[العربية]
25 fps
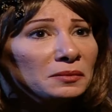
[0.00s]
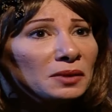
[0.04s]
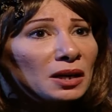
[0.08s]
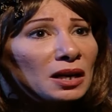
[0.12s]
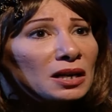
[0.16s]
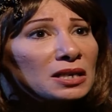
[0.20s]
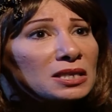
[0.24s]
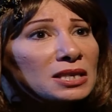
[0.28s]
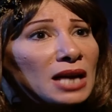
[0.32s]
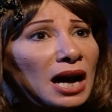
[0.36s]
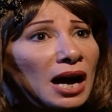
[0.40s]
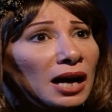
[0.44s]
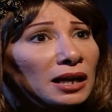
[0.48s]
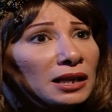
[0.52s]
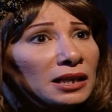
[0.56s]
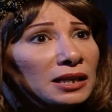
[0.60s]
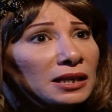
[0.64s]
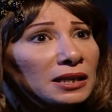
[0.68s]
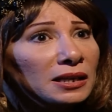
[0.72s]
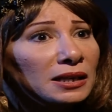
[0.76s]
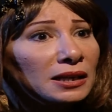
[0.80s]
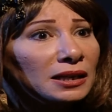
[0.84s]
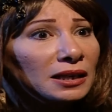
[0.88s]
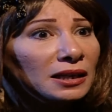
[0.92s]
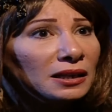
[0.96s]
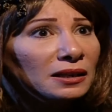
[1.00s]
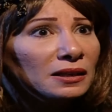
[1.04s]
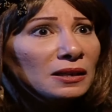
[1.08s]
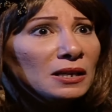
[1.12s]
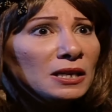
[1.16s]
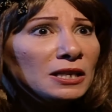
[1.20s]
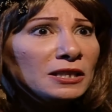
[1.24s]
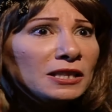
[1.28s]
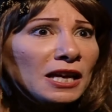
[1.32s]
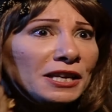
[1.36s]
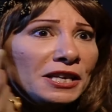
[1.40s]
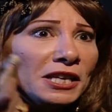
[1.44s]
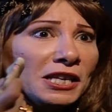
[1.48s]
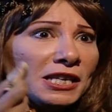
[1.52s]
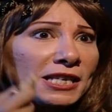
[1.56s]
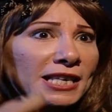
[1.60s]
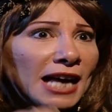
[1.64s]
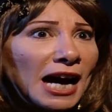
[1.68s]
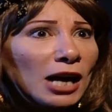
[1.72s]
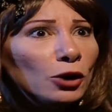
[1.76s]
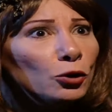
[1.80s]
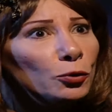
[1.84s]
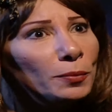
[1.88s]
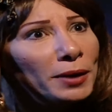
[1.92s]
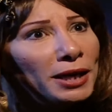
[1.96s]
أخصى عليكي ده
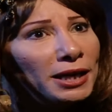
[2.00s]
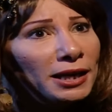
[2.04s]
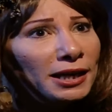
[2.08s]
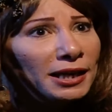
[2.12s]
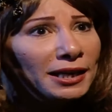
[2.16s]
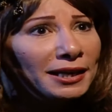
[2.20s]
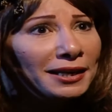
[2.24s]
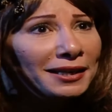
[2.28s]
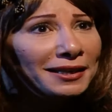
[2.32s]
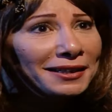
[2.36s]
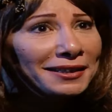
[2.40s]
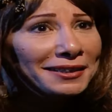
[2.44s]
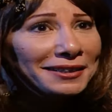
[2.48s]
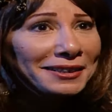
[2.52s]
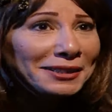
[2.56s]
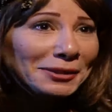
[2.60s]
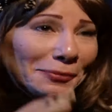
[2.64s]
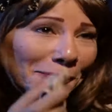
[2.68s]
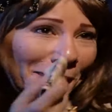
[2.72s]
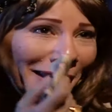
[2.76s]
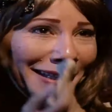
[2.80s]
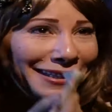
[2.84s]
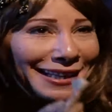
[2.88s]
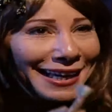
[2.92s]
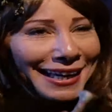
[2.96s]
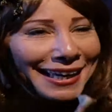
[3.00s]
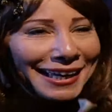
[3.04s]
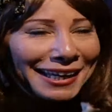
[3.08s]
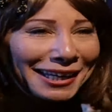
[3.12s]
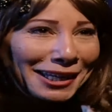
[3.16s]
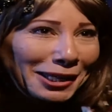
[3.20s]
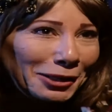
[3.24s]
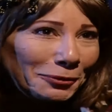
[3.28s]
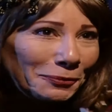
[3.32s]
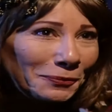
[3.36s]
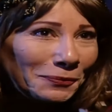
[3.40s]
نزعله منك محتاجة كام؟